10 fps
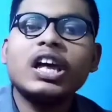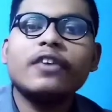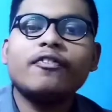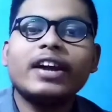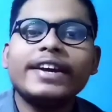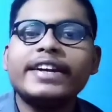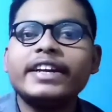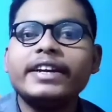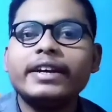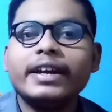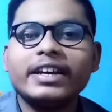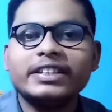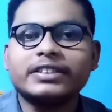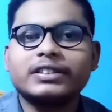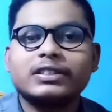এফ নাইনটিন
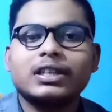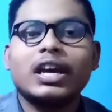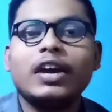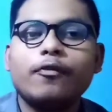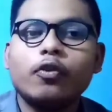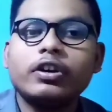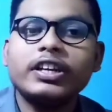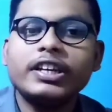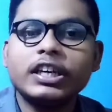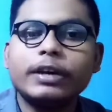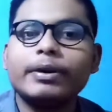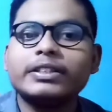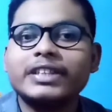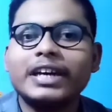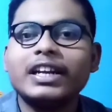এস এই ফোনটি গিগব্যান
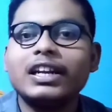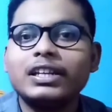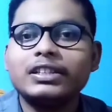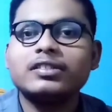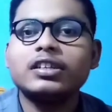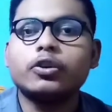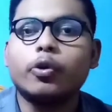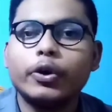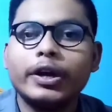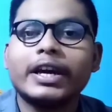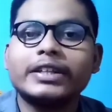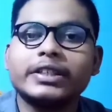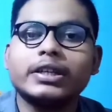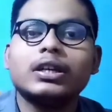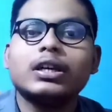সাইটে লিস্টেড হয়ে গেছে
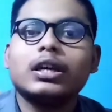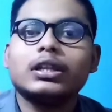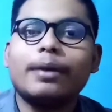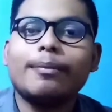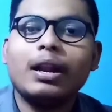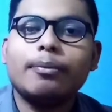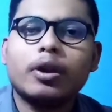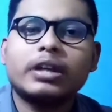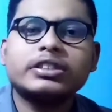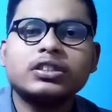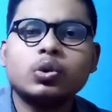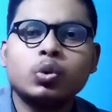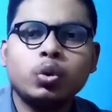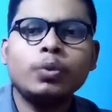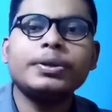তার মানে বলা যায় যে খুবই